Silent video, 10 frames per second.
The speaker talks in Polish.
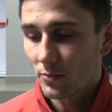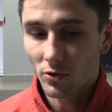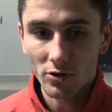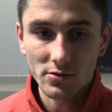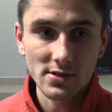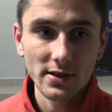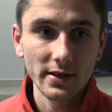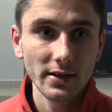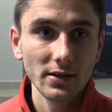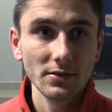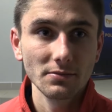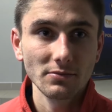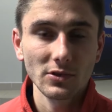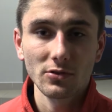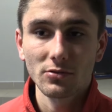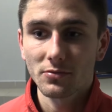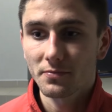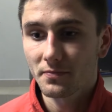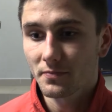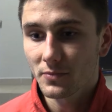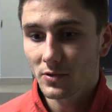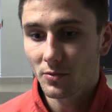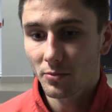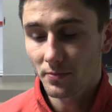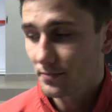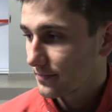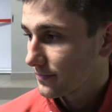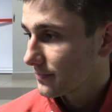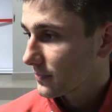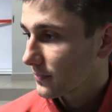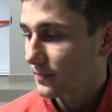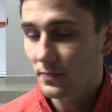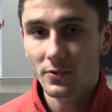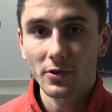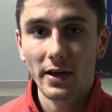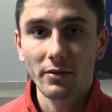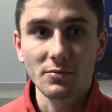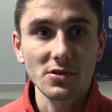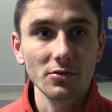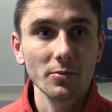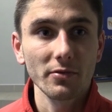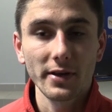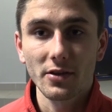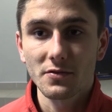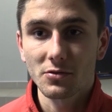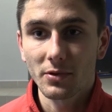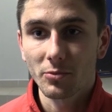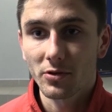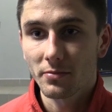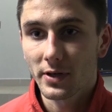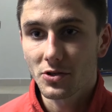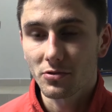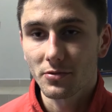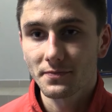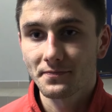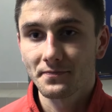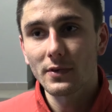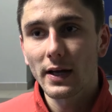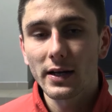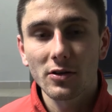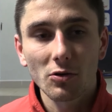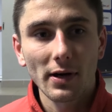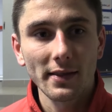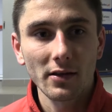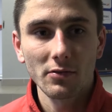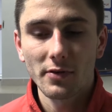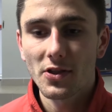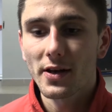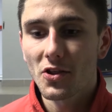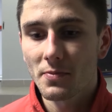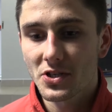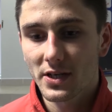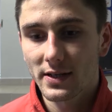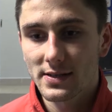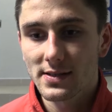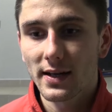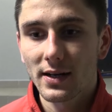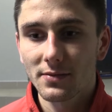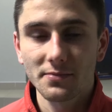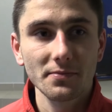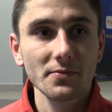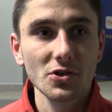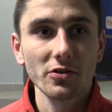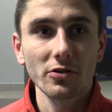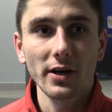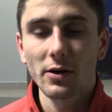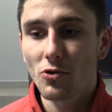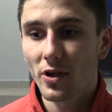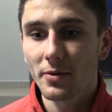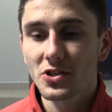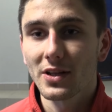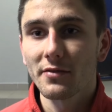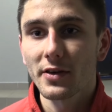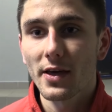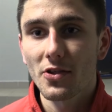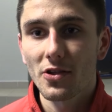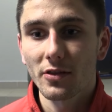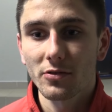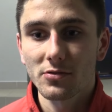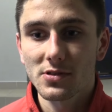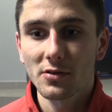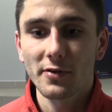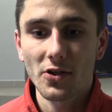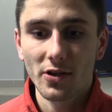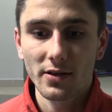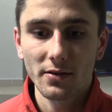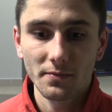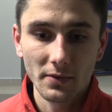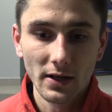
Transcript: bolące i no to no nie wiem co powiedzieć w sumie po tym meczu. No. tak, dokładnie. No, wiedzieliśmy, że Stal, czy to gra u siebie, czy na wyjeździe, no, cofa się